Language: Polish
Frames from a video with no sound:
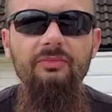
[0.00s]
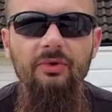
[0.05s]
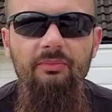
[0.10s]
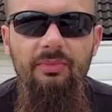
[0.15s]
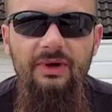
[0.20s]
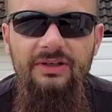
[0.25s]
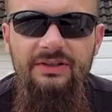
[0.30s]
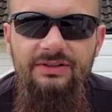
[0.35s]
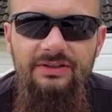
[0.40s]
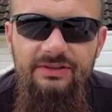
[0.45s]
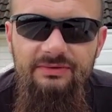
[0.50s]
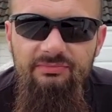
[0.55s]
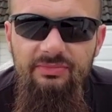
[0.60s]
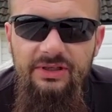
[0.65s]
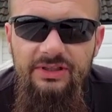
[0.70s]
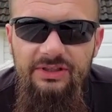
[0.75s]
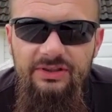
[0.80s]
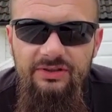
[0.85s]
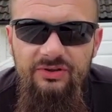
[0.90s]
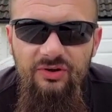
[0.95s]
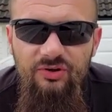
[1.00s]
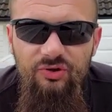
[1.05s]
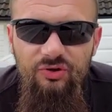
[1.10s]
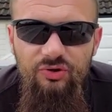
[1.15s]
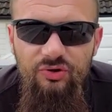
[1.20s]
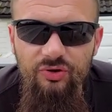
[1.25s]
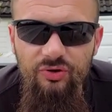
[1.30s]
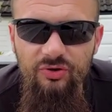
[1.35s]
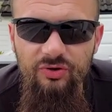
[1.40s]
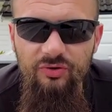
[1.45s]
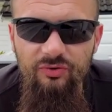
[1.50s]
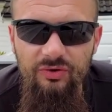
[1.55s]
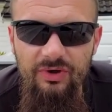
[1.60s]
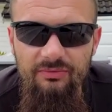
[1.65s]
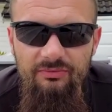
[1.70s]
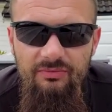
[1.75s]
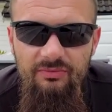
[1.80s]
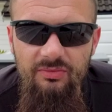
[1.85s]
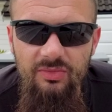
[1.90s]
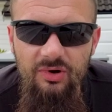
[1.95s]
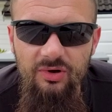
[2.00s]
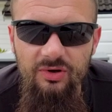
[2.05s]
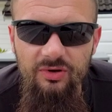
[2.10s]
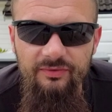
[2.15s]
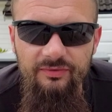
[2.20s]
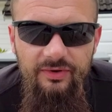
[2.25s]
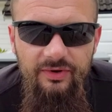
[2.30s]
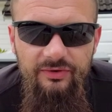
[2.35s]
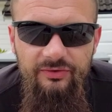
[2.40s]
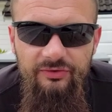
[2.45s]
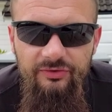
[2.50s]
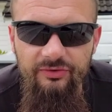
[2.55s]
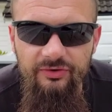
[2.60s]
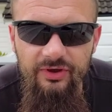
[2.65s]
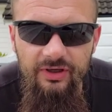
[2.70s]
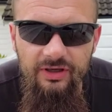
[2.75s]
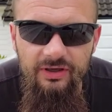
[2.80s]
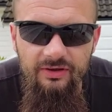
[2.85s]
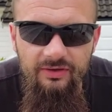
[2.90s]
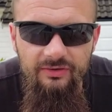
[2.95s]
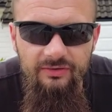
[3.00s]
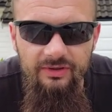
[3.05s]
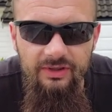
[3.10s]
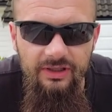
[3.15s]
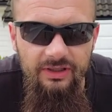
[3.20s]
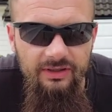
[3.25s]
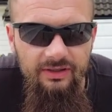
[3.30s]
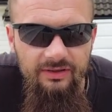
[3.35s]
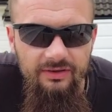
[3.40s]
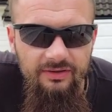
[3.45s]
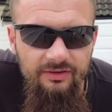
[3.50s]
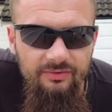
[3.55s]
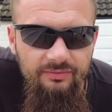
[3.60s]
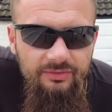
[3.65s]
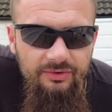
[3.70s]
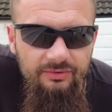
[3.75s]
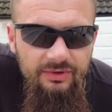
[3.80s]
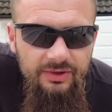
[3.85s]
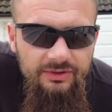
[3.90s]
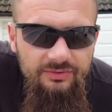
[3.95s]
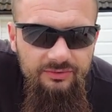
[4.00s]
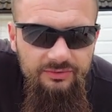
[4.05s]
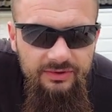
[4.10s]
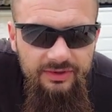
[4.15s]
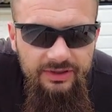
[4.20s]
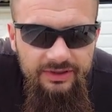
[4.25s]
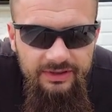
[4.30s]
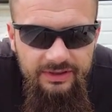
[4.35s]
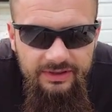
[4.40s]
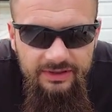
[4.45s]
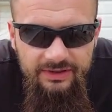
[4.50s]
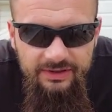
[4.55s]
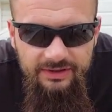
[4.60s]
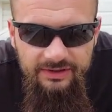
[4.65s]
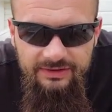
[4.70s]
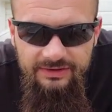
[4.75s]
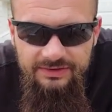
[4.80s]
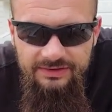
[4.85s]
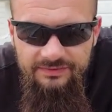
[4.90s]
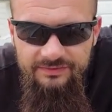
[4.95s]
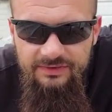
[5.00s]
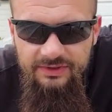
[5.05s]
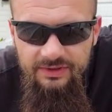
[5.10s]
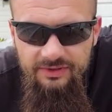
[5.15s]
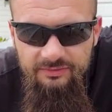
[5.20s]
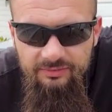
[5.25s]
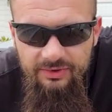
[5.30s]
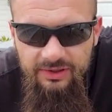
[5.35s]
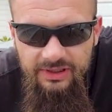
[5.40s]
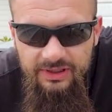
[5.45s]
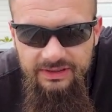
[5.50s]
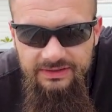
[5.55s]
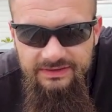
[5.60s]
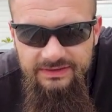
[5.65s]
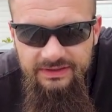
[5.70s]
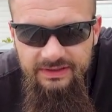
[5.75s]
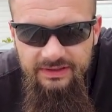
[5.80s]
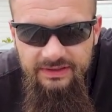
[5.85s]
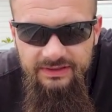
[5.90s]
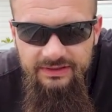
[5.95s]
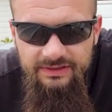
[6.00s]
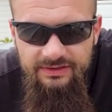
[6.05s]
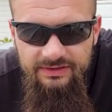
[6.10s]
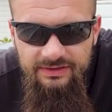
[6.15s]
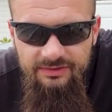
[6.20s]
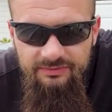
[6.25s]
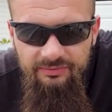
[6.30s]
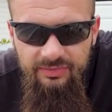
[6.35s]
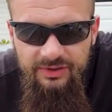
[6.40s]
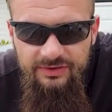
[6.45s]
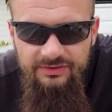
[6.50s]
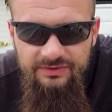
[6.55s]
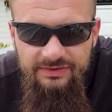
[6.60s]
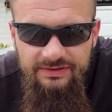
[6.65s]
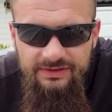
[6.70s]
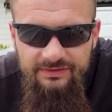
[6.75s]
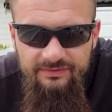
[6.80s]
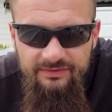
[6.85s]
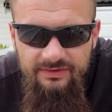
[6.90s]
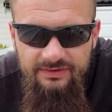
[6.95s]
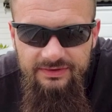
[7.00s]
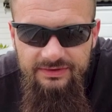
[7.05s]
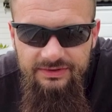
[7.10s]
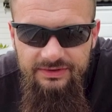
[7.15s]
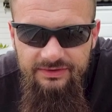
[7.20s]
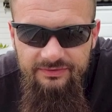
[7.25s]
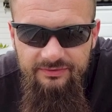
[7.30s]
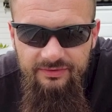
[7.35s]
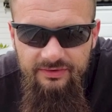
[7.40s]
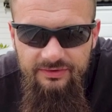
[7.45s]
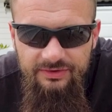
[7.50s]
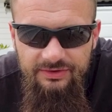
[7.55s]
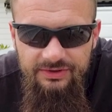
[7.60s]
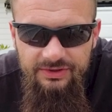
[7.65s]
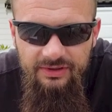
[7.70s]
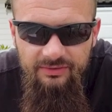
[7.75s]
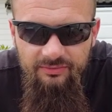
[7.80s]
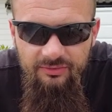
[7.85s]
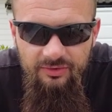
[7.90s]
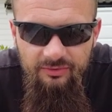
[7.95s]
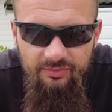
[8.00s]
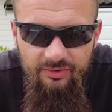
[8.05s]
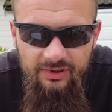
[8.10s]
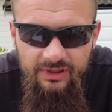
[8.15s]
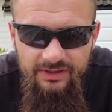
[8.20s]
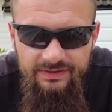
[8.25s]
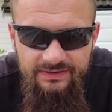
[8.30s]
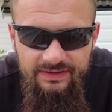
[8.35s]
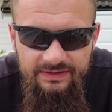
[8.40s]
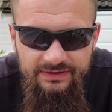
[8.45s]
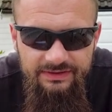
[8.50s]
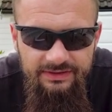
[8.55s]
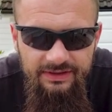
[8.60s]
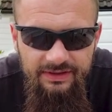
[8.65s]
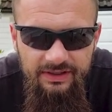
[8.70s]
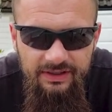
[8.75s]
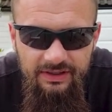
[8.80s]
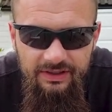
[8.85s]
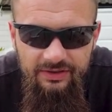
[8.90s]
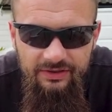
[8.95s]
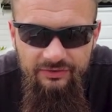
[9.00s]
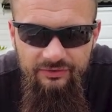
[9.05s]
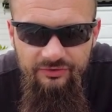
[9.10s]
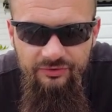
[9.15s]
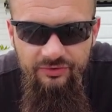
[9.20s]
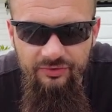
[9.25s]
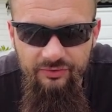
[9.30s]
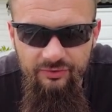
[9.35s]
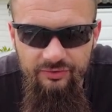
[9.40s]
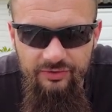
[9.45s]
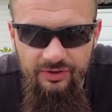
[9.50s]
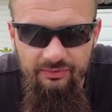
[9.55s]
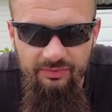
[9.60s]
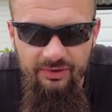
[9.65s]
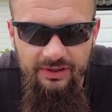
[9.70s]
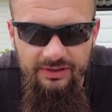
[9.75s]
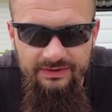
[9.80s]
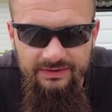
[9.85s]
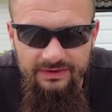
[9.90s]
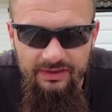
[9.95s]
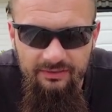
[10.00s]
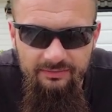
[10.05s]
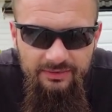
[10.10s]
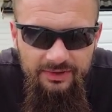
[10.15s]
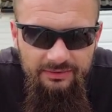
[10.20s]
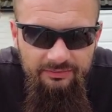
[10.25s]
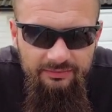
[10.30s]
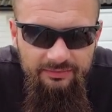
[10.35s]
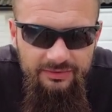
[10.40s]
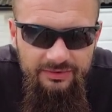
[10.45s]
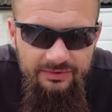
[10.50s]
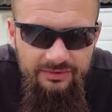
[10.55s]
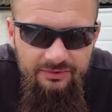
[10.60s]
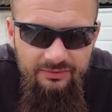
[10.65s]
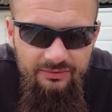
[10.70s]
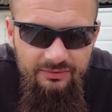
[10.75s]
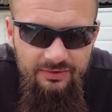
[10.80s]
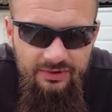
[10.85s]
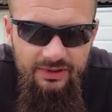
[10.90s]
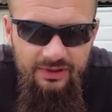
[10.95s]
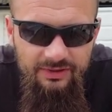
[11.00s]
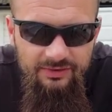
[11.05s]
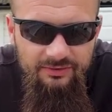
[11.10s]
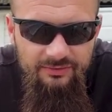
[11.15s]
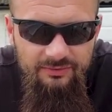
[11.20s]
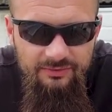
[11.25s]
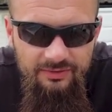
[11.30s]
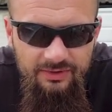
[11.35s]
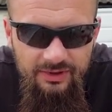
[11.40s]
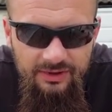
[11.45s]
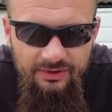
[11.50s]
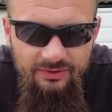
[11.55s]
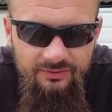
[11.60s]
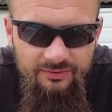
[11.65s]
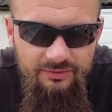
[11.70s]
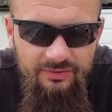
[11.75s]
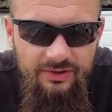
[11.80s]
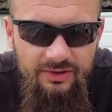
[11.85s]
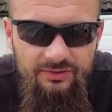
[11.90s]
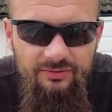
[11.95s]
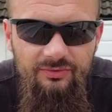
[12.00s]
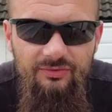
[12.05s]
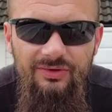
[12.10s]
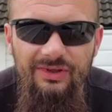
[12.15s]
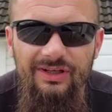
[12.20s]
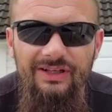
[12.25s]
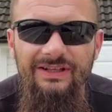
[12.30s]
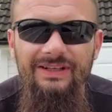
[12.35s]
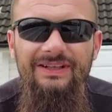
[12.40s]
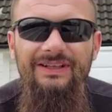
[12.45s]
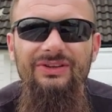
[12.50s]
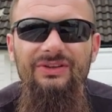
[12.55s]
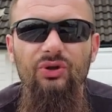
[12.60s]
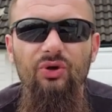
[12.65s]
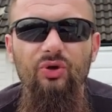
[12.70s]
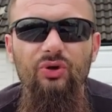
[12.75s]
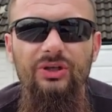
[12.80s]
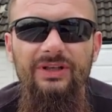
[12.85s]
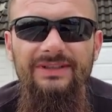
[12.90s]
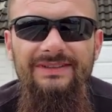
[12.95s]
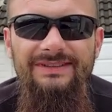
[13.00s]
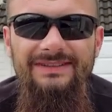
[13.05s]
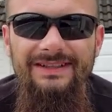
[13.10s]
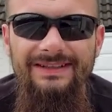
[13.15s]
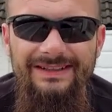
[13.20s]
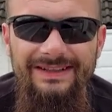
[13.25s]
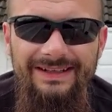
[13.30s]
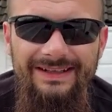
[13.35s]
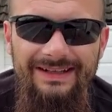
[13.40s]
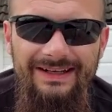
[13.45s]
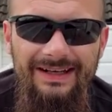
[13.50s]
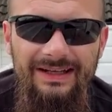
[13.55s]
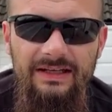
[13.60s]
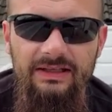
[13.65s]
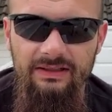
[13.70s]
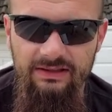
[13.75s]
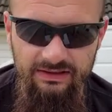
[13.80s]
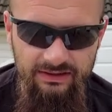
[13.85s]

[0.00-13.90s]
popatrzeć pani doktor głęboko w oczy, a ona robiła tutaj takie dziwne operacje i patrząc jej w oczy, w oczy trzeba było pokazać, czy rusza palcami. Tutaj, tutaj, tutaj, tutaj i to jest tyle.